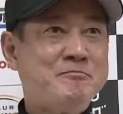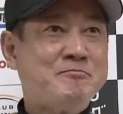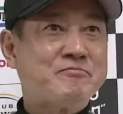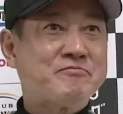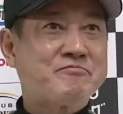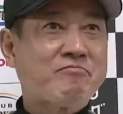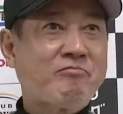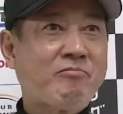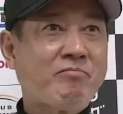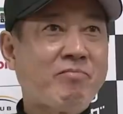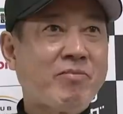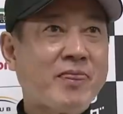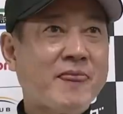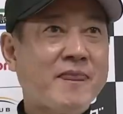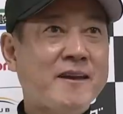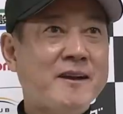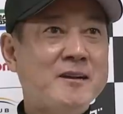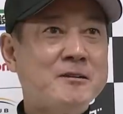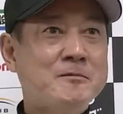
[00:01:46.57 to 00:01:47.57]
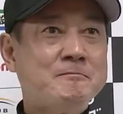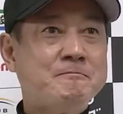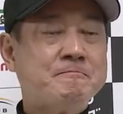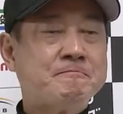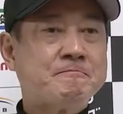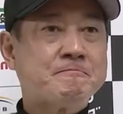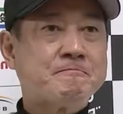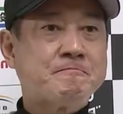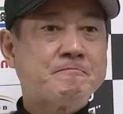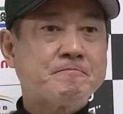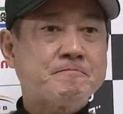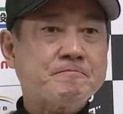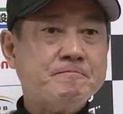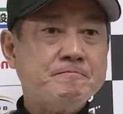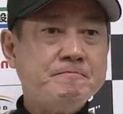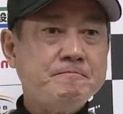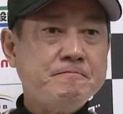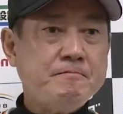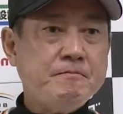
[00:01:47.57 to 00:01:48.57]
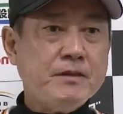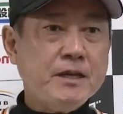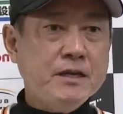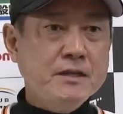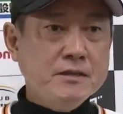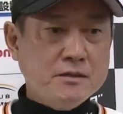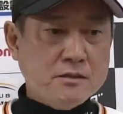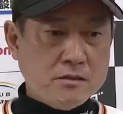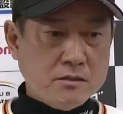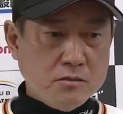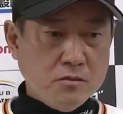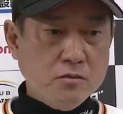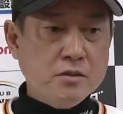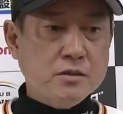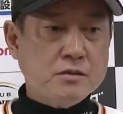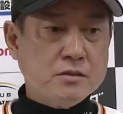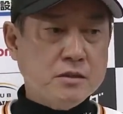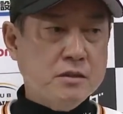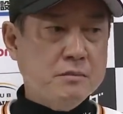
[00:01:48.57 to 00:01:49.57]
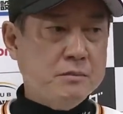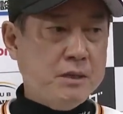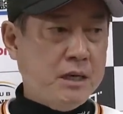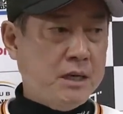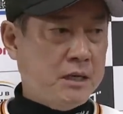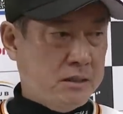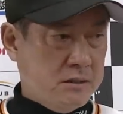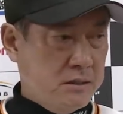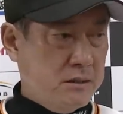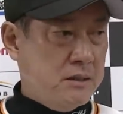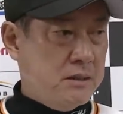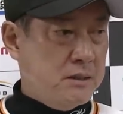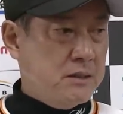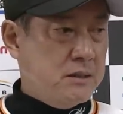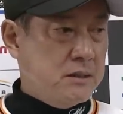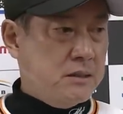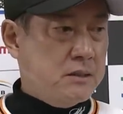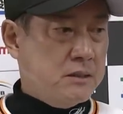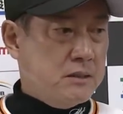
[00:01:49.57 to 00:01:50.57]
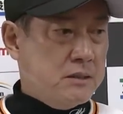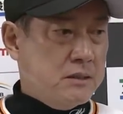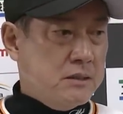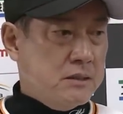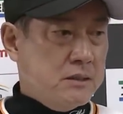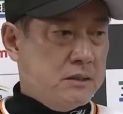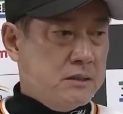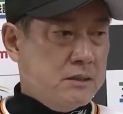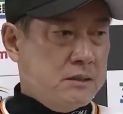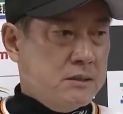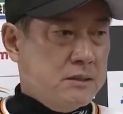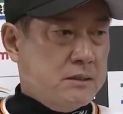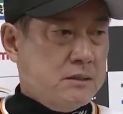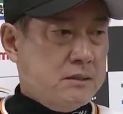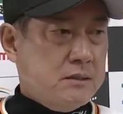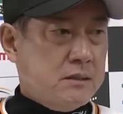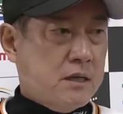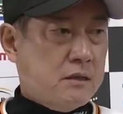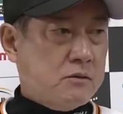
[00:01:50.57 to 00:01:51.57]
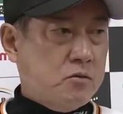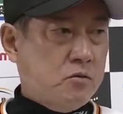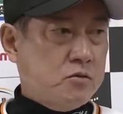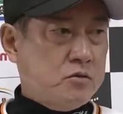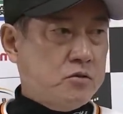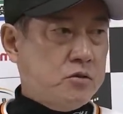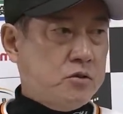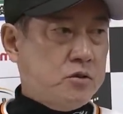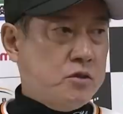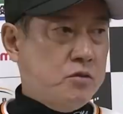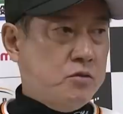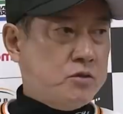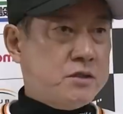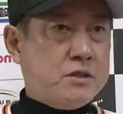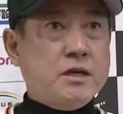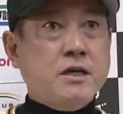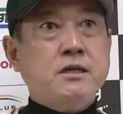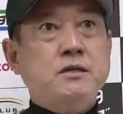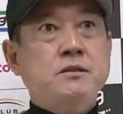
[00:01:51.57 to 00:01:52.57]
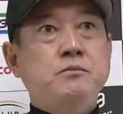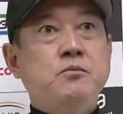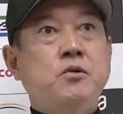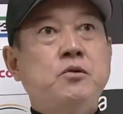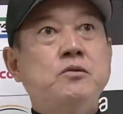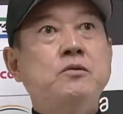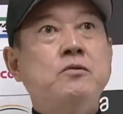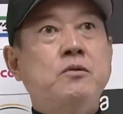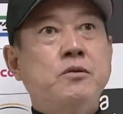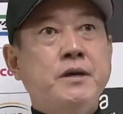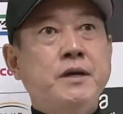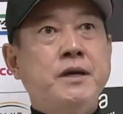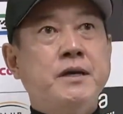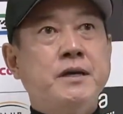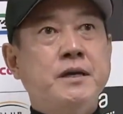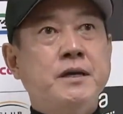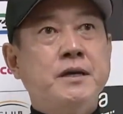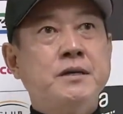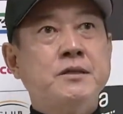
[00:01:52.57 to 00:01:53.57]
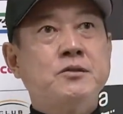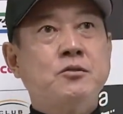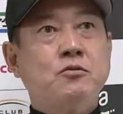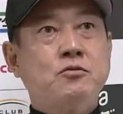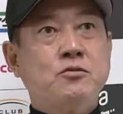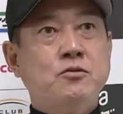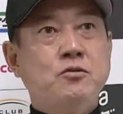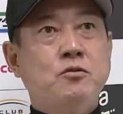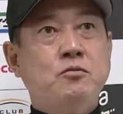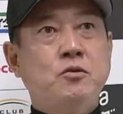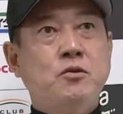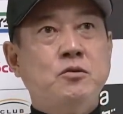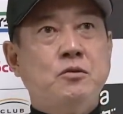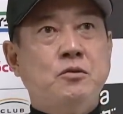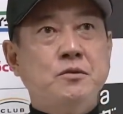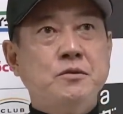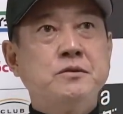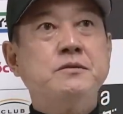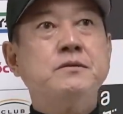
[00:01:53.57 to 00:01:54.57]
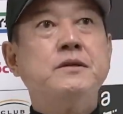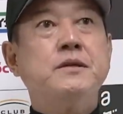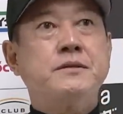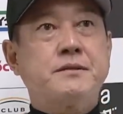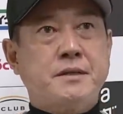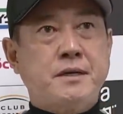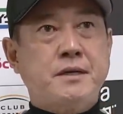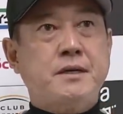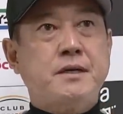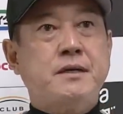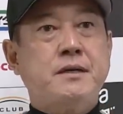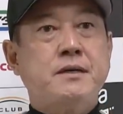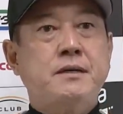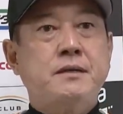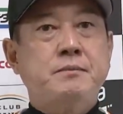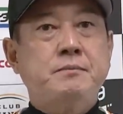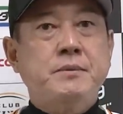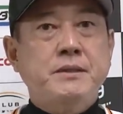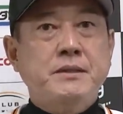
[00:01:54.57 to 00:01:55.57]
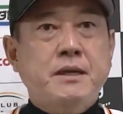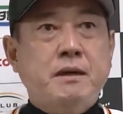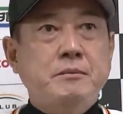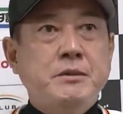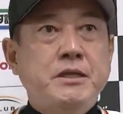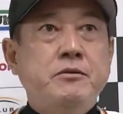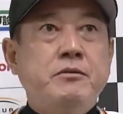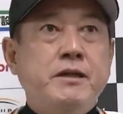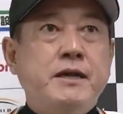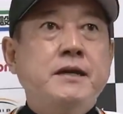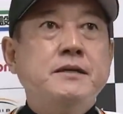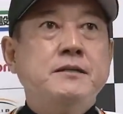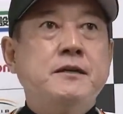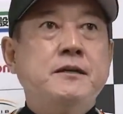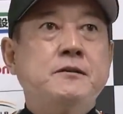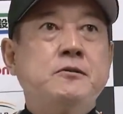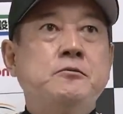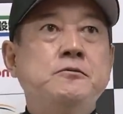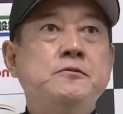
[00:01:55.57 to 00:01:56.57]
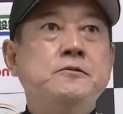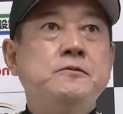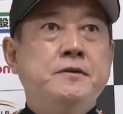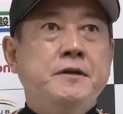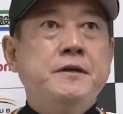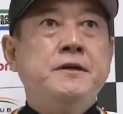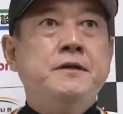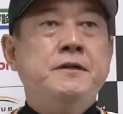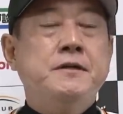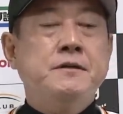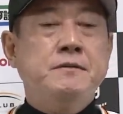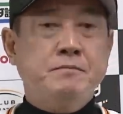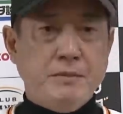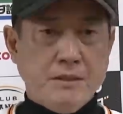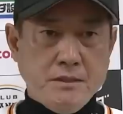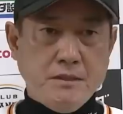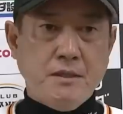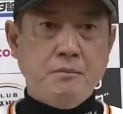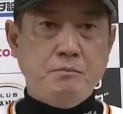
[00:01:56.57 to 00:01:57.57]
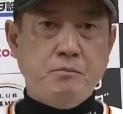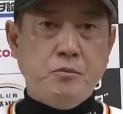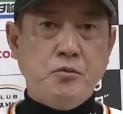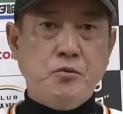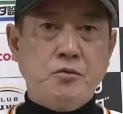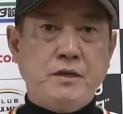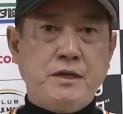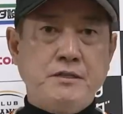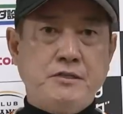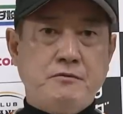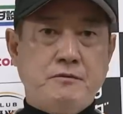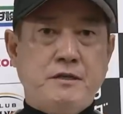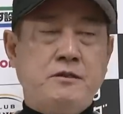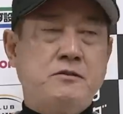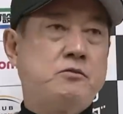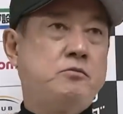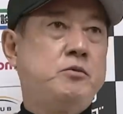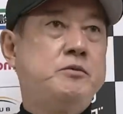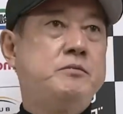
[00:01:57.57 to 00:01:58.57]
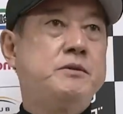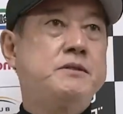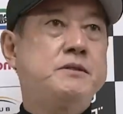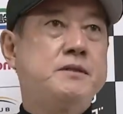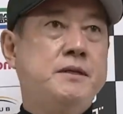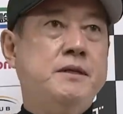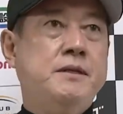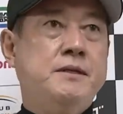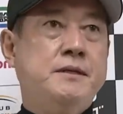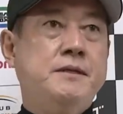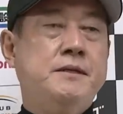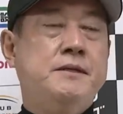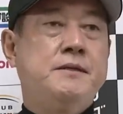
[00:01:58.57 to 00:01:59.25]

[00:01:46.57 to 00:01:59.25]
スモークは見事なパワーを見せましたそうですねまあ160キロ近いボールをね初球のボールを打つんですからやっぱり波ではないなというねやっぱり200本の価値はあると思いますね。